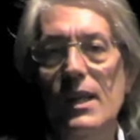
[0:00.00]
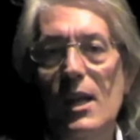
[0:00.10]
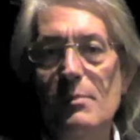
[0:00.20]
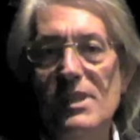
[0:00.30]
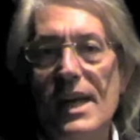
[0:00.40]

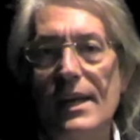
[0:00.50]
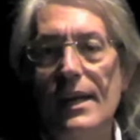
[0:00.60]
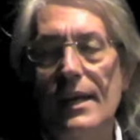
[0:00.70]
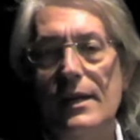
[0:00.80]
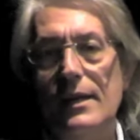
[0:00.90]
nelle
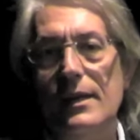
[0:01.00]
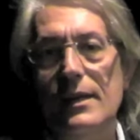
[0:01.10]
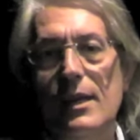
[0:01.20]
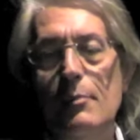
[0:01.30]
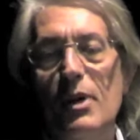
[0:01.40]
miserie eh,
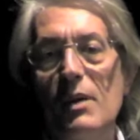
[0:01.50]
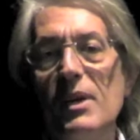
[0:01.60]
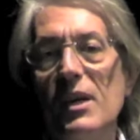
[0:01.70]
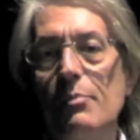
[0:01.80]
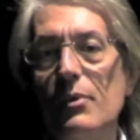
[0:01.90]
delle
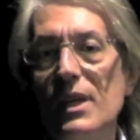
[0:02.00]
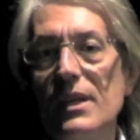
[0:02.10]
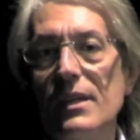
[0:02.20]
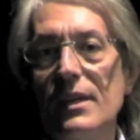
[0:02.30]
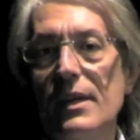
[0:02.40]
polemiche
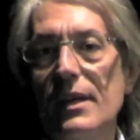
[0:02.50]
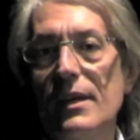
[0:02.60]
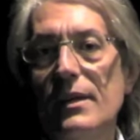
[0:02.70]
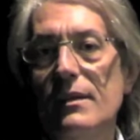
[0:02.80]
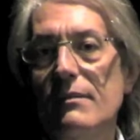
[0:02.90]

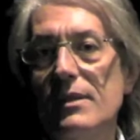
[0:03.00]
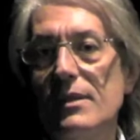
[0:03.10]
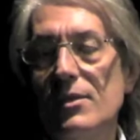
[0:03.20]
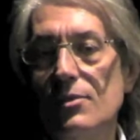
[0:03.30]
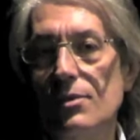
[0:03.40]
politiche di
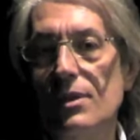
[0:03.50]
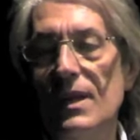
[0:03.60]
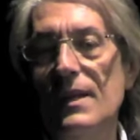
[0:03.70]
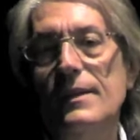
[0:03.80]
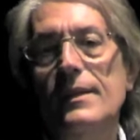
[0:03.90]
questi
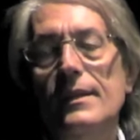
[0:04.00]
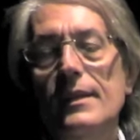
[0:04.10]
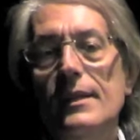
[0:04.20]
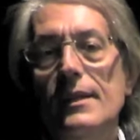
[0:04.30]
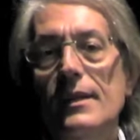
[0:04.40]
giorni,
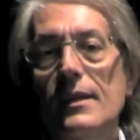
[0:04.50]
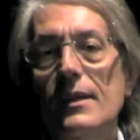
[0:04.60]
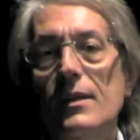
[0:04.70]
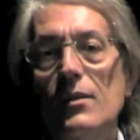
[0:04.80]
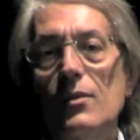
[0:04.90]

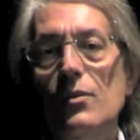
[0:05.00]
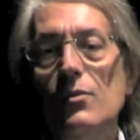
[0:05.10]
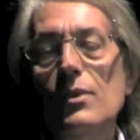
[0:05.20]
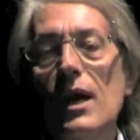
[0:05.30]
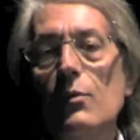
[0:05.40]

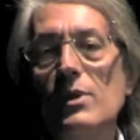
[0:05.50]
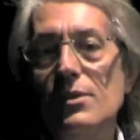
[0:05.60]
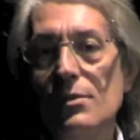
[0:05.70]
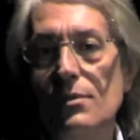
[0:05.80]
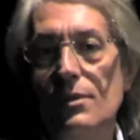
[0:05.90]
una
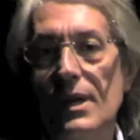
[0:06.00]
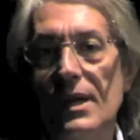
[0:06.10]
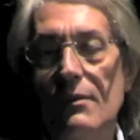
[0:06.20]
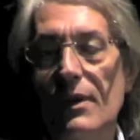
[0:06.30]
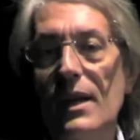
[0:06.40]

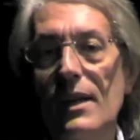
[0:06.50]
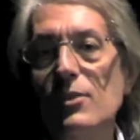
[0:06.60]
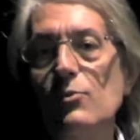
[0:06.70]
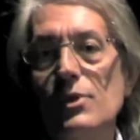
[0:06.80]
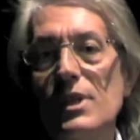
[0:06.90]
questione, quella
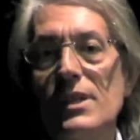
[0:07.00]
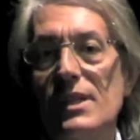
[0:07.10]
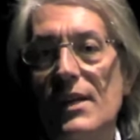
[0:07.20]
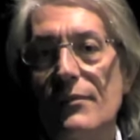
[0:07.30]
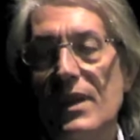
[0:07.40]
della
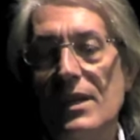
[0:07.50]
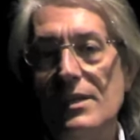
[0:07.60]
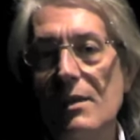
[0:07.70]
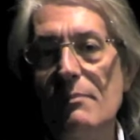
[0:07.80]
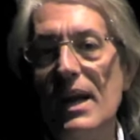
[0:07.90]
giustizia,
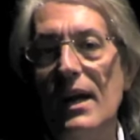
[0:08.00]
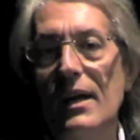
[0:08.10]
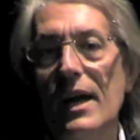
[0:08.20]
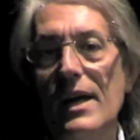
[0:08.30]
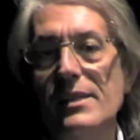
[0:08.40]
sembra
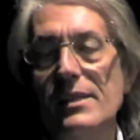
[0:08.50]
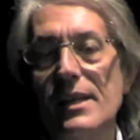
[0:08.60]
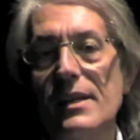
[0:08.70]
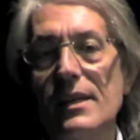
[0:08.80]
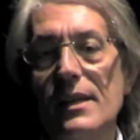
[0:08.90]

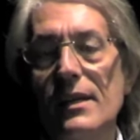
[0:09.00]
essere